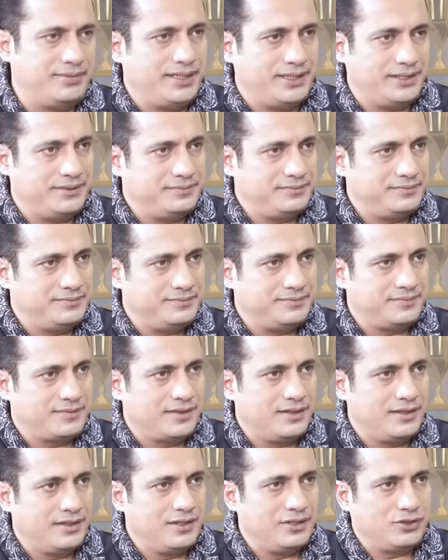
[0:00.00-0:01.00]
भी है
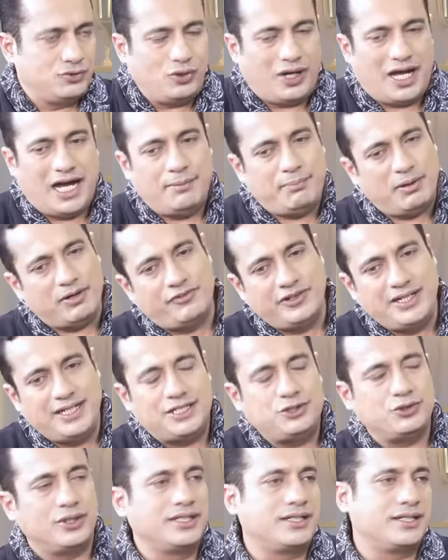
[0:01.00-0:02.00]
तो आप
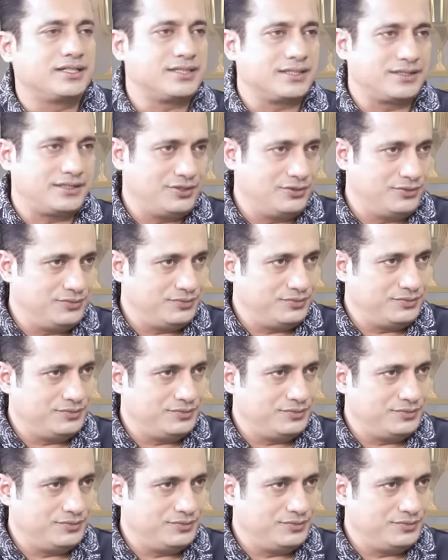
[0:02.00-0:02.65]
अफिलिएट ज्वाइन कर सकते हो